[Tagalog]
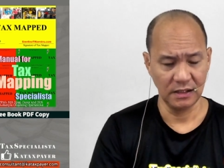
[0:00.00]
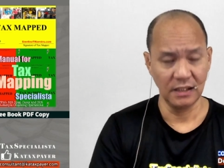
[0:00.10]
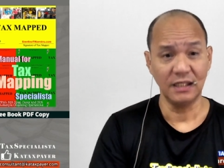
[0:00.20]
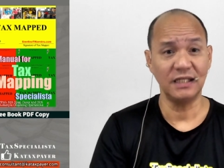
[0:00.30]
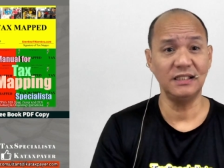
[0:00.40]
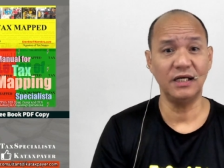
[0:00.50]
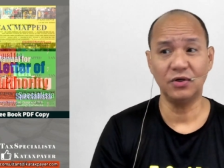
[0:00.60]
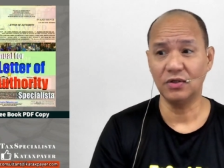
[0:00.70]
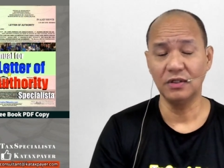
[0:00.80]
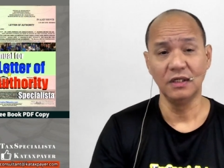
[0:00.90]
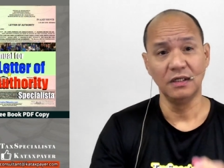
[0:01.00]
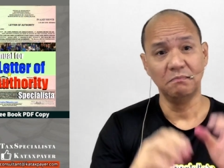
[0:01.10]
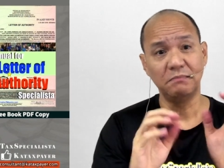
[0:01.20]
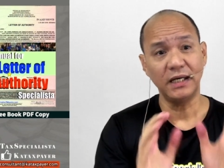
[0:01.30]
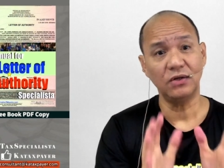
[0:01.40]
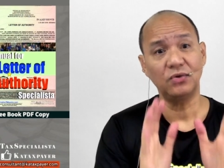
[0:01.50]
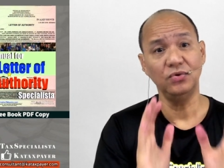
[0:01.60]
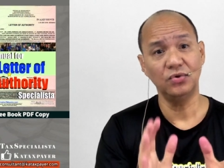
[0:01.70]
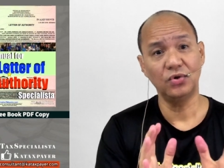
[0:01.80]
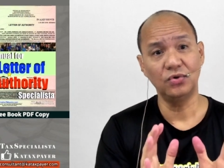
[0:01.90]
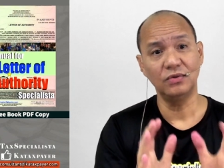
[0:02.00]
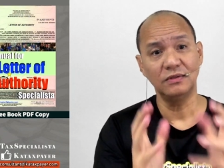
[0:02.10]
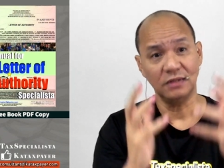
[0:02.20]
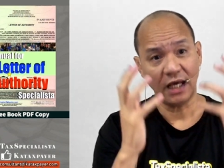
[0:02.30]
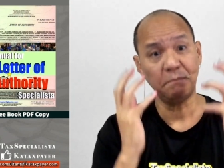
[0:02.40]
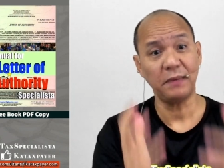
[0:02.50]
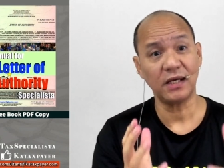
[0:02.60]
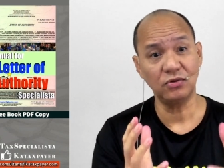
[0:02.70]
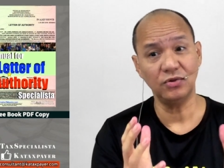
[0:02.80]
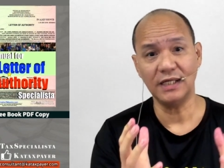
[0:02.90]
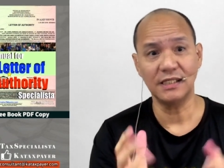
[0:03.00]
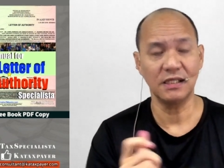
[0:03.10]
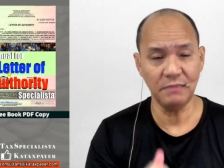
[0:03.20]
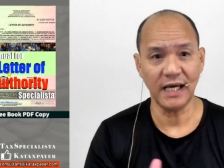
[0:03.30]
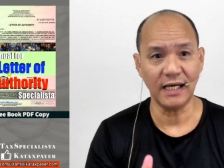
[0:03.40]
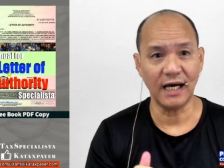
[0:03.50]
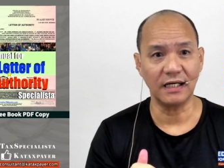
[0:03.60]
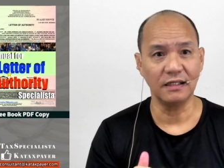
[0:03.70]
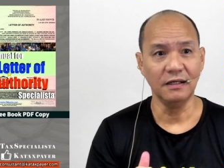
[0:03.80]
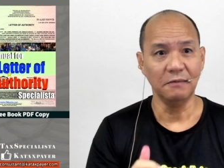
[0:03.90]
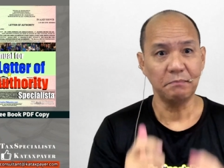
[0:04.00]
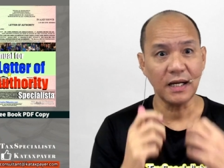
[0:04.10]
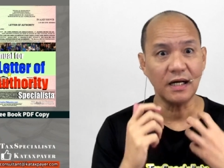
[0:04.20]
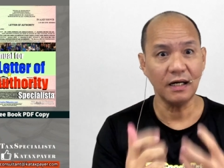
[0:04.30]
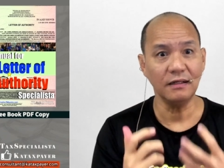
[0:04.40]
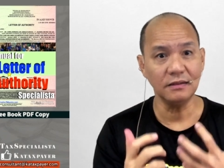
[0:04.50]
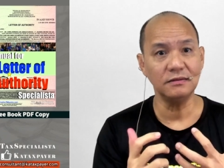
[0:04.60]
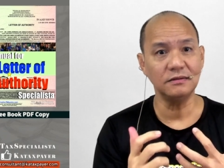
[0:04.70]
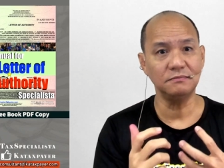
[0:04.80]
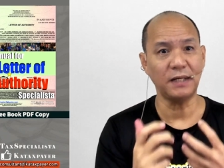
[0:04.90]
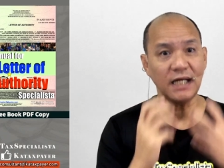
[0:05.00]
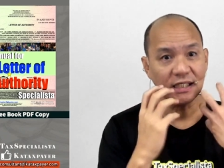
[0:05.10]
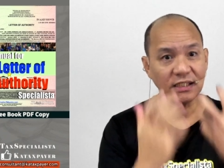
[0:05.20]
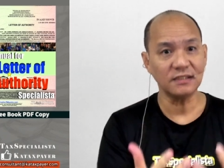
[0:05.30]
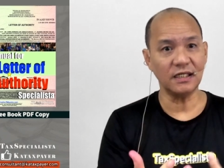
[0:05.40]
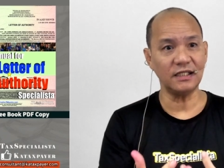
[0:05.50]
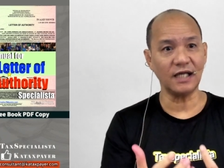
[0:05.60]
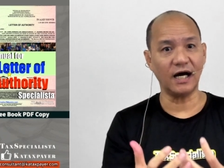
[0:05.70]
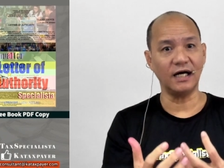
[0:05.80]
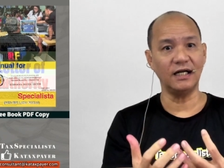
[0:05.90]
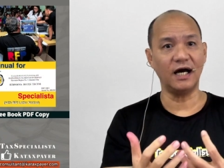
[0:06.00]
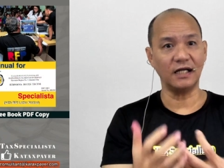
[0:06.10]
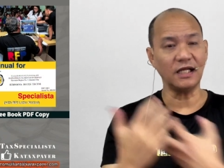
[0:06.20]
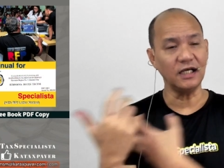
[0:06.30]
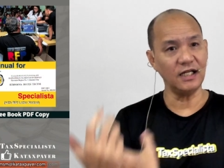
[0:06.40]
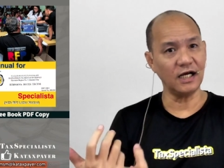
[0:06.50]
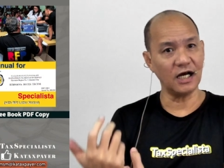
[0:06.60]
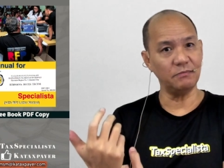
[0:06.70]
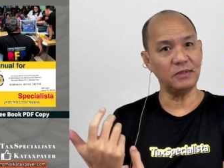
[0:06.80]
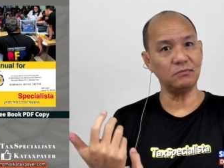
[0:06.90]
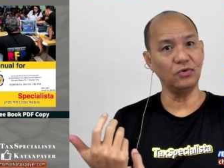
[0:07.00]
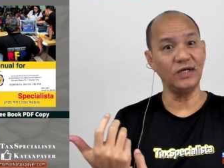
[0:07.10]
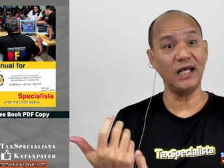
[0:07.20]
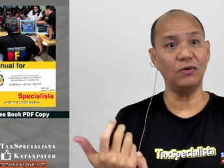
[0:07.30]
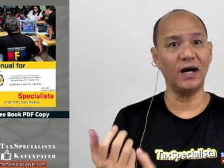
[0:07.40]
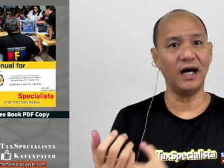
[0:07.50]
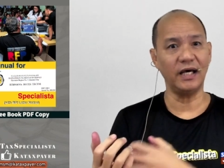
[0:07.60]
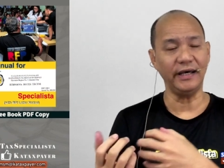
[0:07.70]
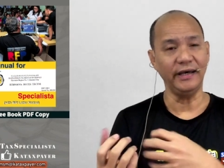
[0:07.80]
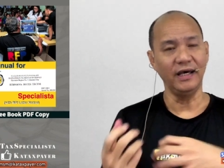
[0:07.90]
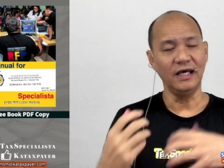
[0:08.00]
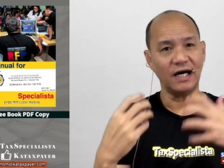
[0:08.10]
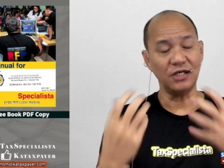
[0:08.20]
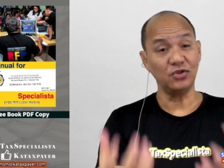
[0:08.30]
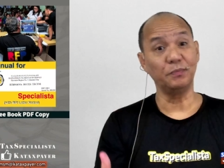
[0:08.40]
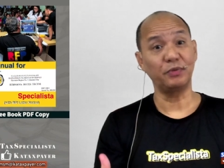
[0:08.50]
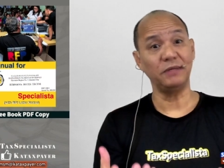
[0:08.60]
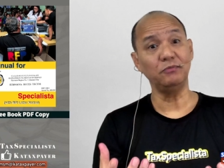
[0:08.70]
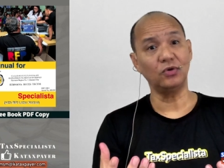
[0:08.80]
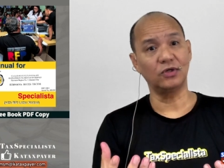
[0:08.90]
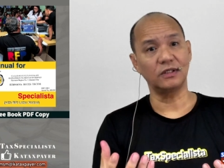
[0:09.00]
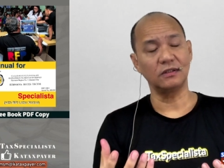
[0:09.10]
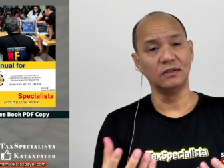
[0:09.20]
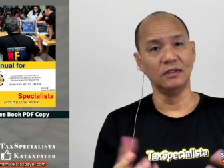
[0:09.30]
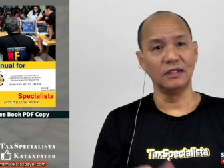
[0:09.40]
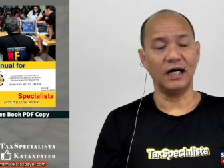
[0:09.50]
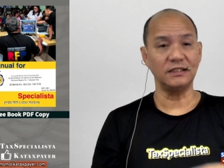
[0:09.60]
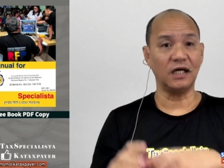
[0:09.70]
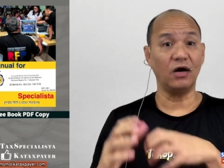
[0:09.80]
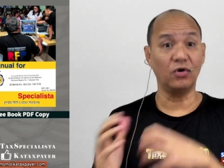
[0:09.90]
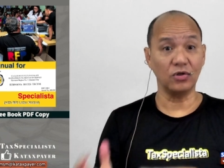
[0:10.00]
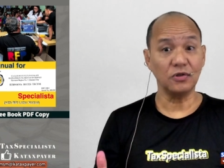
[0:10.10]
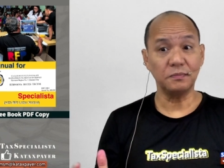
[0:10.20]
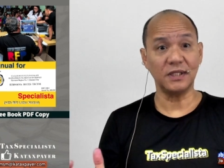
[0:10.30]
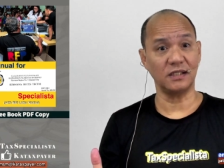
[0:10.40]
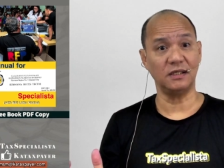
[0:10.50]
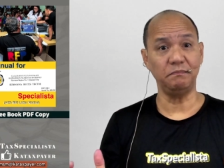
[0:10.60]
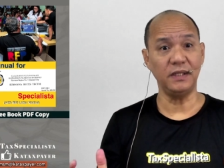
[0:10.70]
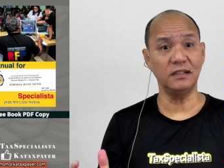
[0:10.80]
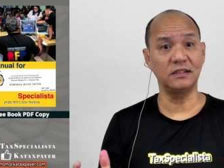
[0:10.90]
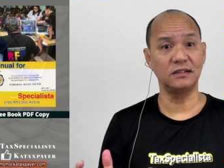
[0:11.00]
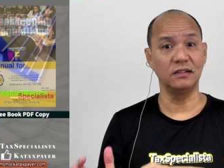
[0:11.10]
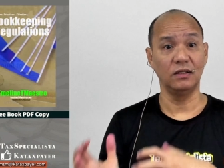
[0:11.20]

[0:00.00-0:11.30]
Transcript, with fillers: Kasi ho, mayroon hong epekto yan sa BIR. Pag, ang, pag nagsasalita ka na at ang ginagamit mong lingwahe ay Supreme Court at saka Court of Tax Appeals